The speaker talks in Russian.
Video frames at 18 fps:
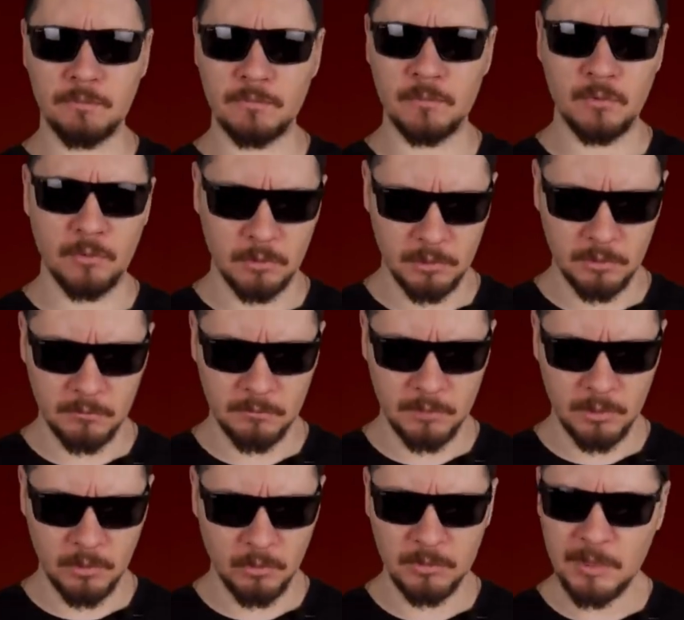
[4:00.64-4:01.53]
в голову.
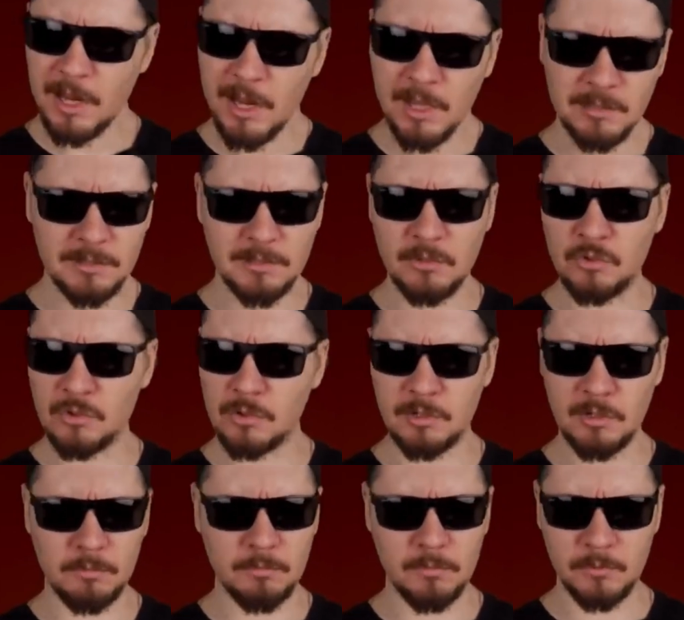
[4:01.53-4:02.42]
Удаляться
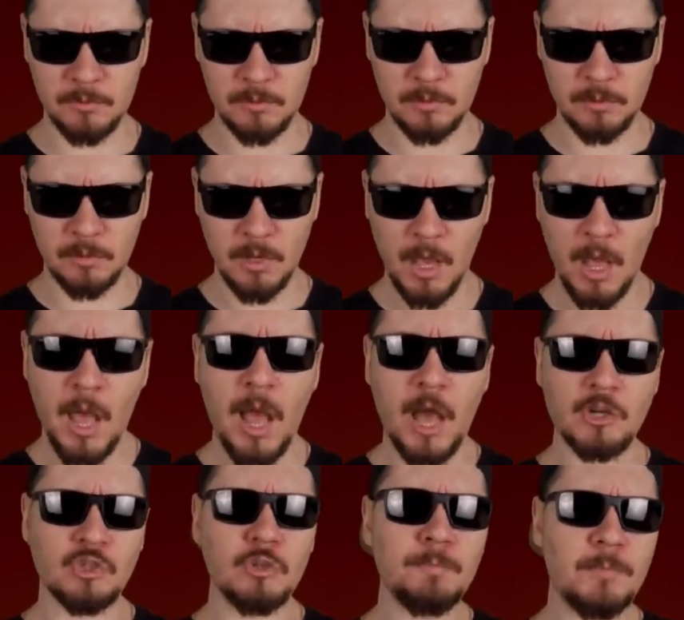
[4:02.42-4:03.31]
ничего не будет.
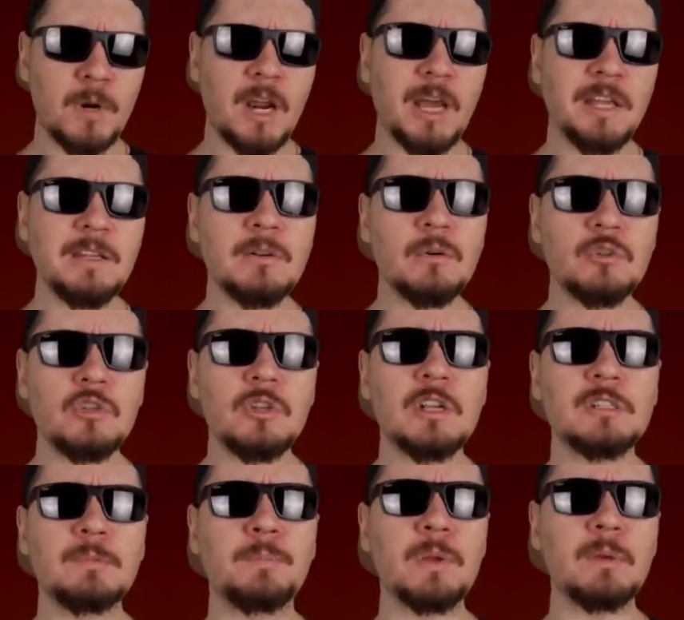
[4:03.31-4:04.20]
А чтобы проходило
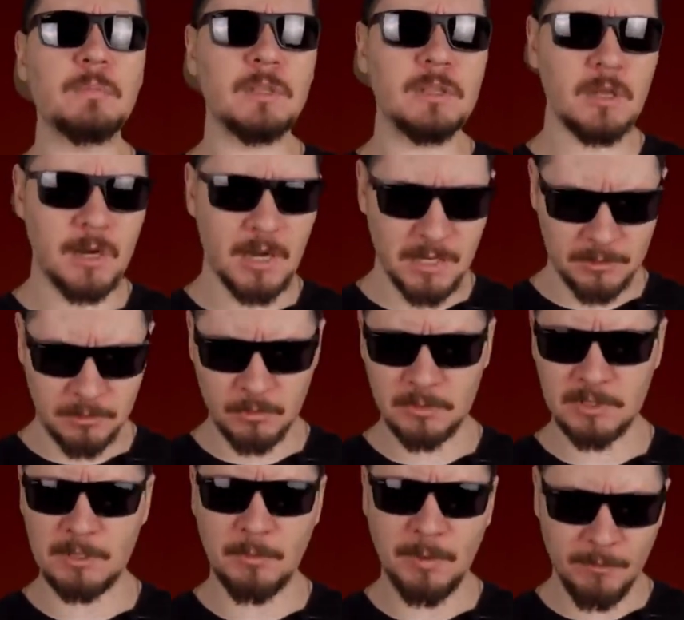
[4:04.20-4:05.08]
через
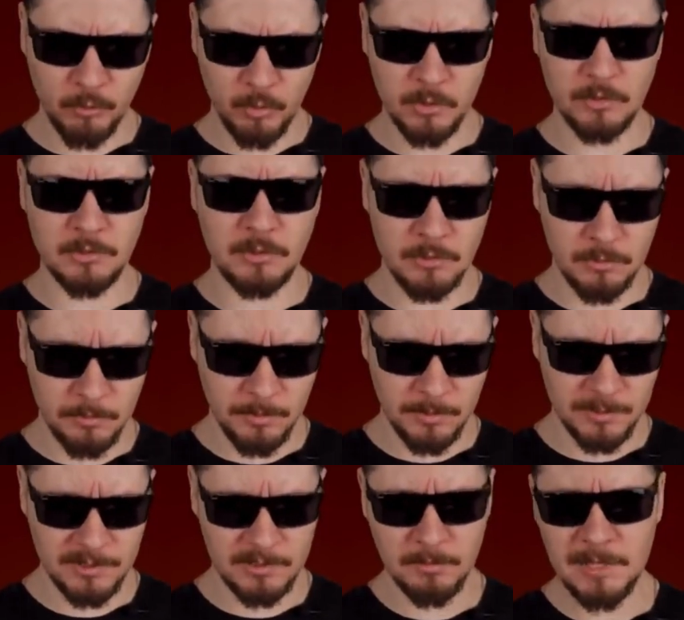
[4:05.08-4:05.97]
премодерацию самого
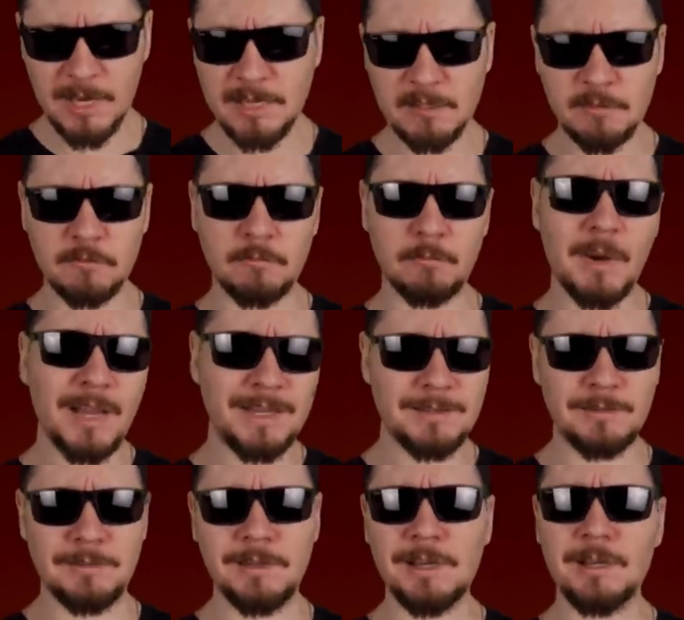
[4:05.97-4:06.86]
YouTube, заменяйте в
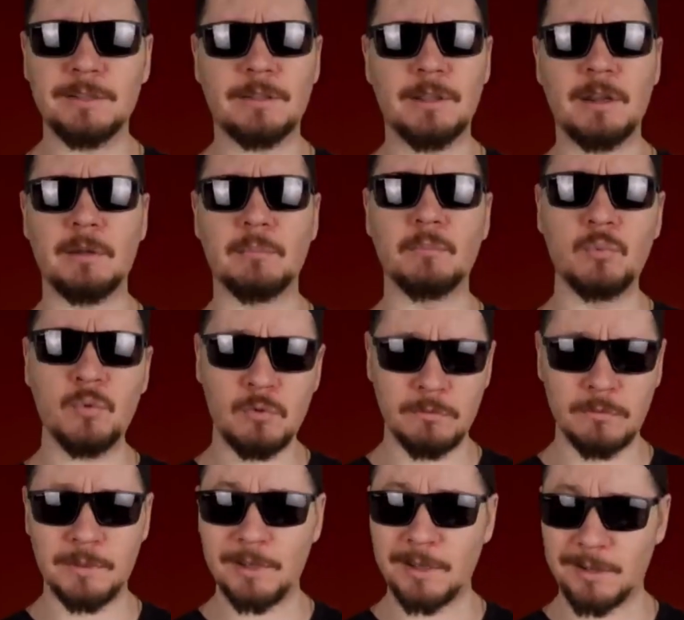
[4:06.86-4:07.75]
мате некоторые
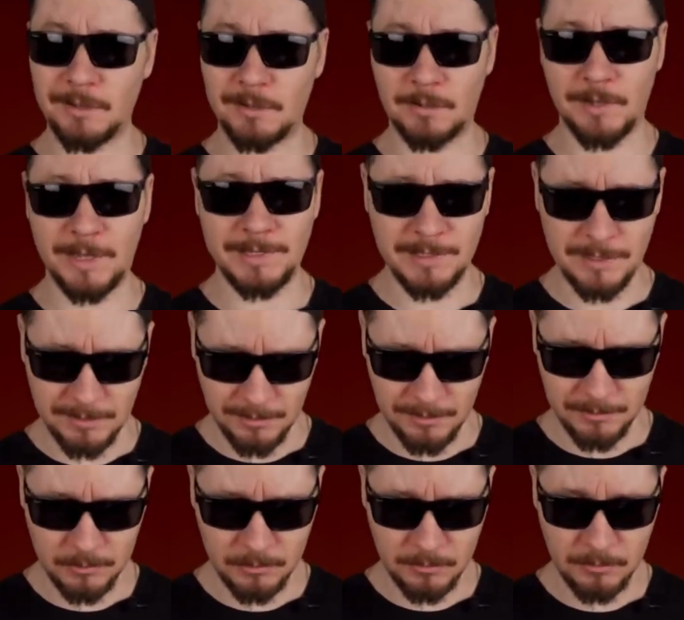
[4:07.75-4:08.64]
буквы на
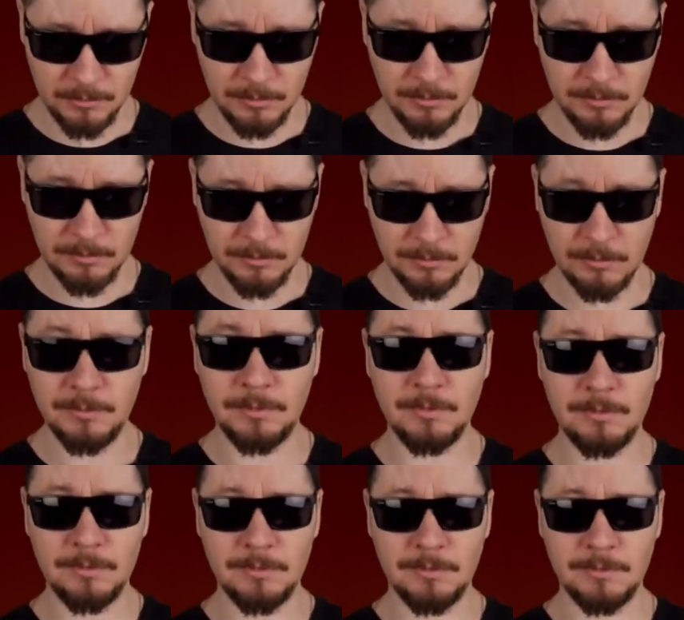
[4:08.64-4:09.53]
латиницу. Ну,
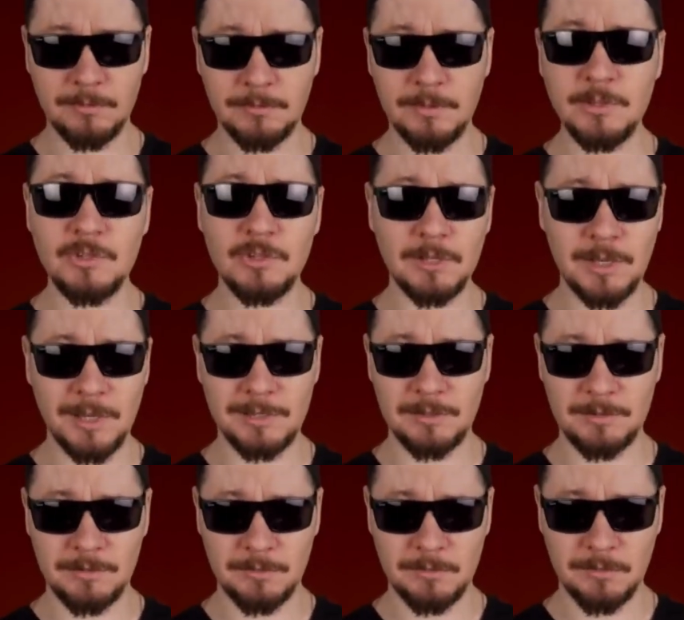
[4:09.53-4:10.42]

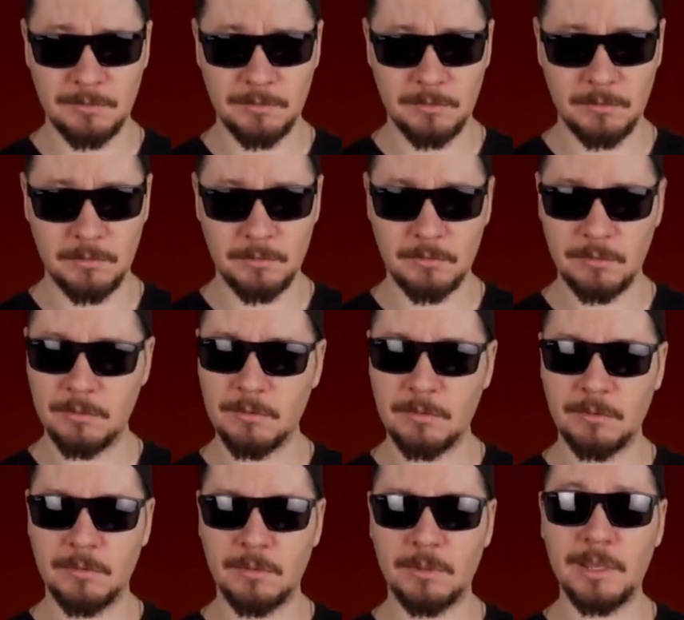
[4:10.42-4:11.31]
начинайте.
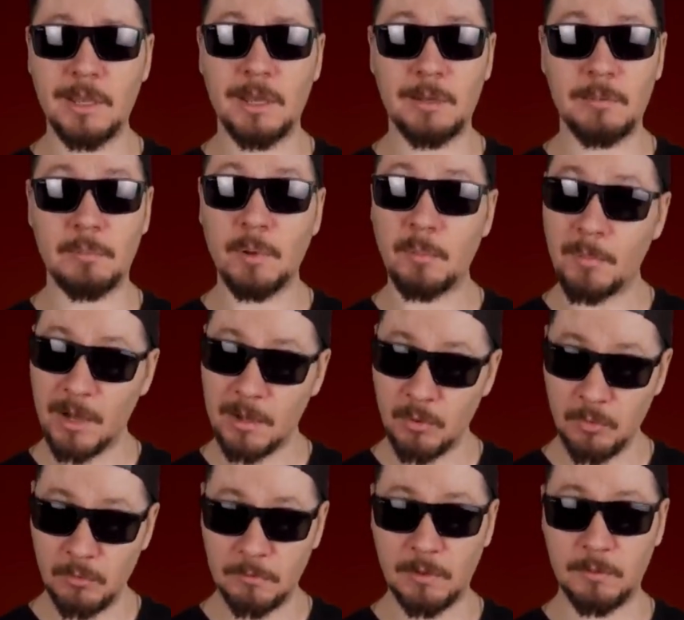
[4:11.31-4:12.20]
Я
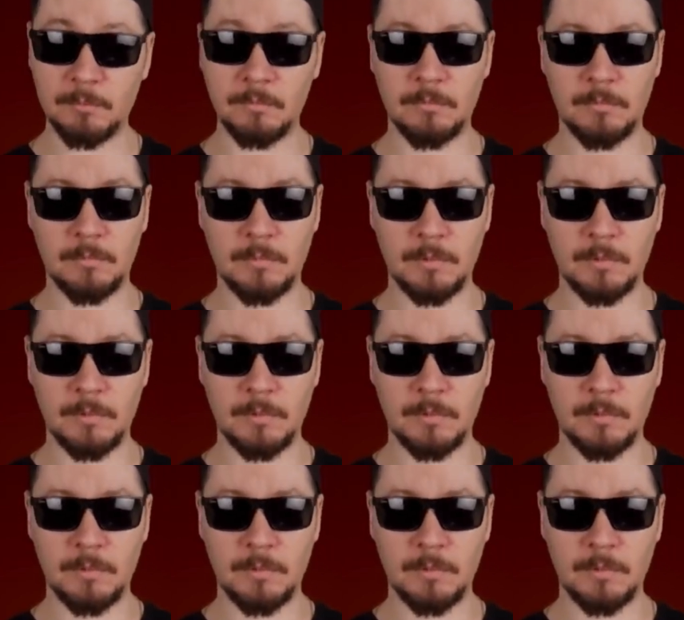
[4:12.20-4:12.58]
помогу вам